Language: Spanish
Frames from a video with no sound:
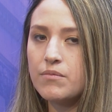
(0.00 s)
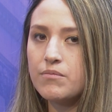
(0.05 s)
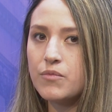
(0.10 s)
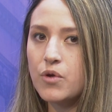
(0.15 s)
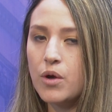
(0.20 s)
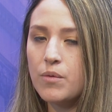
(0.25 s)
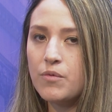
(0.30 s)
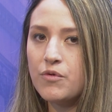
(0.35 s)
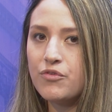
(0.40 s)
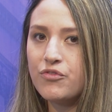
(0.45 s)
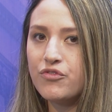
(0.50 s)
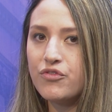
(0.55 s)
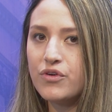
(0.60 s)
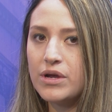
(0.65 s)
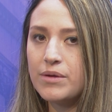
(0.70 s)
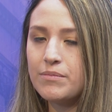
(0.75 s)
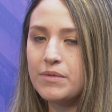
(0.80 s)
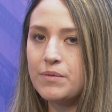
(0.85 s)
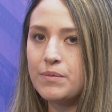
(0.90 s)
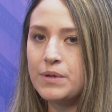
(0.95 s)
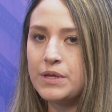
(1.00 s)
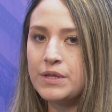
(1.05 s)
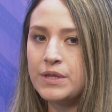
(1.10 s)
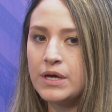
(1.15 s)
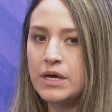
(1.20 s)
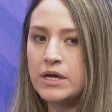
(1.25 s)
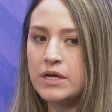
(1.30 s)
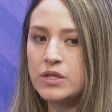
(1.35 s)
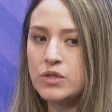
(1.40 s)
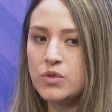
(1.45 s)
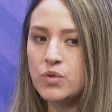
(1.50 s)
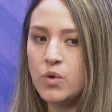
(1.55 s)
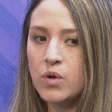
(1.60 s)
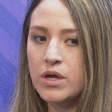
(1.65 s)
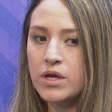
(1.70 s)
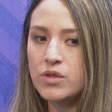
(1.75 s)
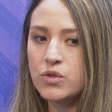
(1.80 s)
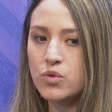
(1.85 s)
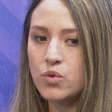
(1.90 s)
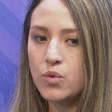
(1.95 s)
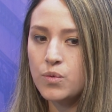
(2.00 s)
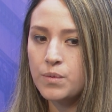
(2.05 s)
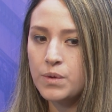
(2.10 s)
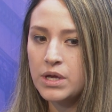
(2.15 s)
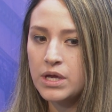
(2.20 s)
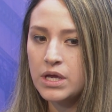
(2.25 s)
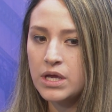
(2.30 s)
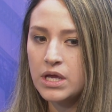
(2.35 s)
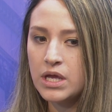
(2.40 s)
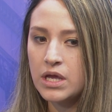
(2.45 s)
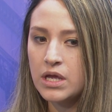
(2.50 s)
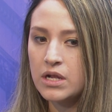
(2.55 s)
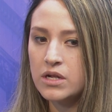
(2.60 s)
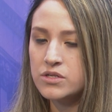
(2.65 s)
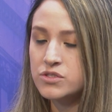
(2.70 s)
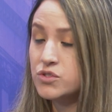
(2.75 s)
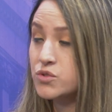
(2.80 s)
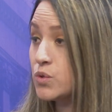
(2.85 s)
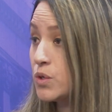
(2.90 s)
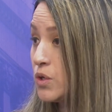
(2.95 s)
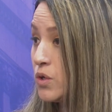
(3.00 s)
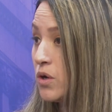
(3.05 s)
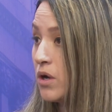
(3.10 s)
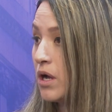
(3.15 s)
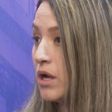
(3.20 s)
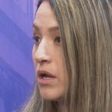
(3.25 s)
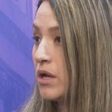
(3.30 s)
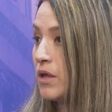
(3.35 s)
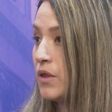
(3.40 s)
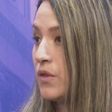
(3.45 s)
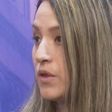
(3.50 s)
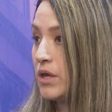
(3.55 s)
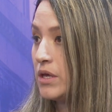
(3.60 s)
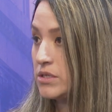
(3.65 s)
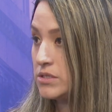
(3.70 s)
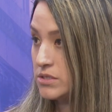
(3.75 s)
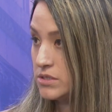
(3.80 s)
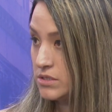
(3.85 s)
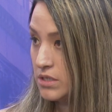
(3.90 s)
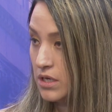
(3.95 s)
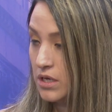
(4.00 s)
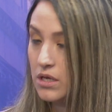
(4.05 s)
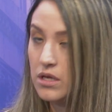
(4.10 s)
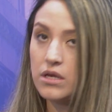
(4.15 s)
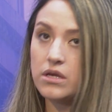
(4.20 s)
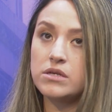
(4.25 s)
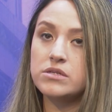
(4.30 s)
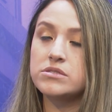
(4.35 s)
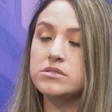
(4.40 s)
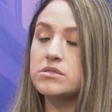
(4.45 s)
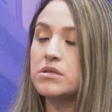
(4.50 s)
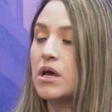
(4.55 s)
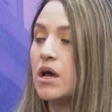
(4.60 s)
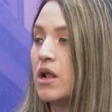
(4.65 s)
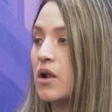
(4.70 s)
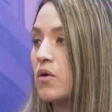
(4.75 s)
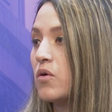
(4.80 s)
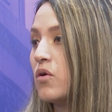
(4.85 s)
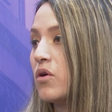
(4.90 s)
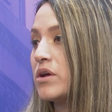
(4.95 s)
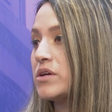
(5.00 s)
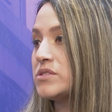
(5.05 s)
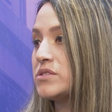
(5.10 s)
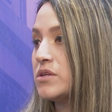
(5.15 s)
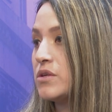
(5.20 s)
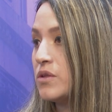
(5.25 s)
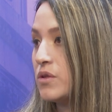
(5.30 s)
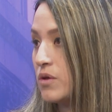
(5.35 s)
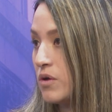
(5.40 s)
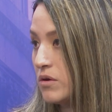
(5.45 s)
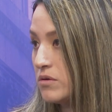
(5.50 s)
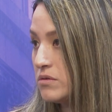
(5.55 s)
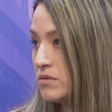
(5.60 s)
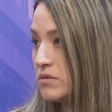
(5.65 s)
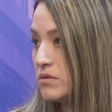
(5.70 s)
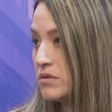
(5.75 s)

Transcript: ¿Cómo fue mi vida? Nunca tuve el sueño canadiense, es algo que se dio.